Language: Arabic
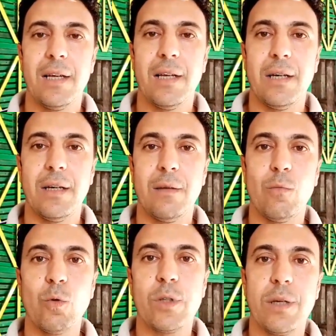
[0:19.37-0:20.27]
آه،
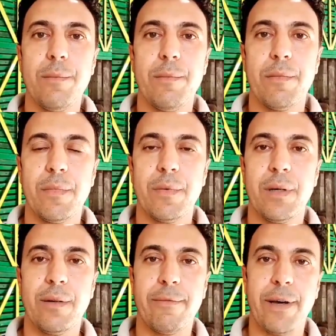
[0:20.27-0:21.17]
موسم
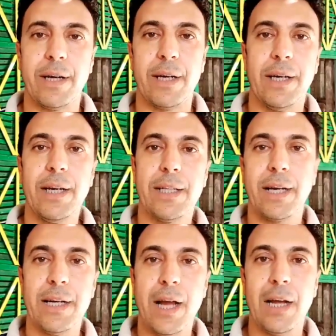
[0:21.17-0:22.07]
الفرخ اللي احنا
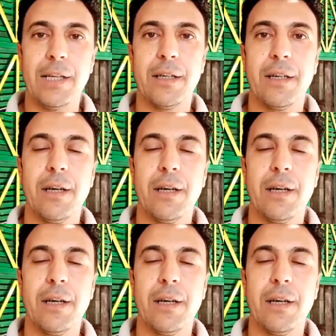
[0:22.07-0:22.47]
داخلين عليه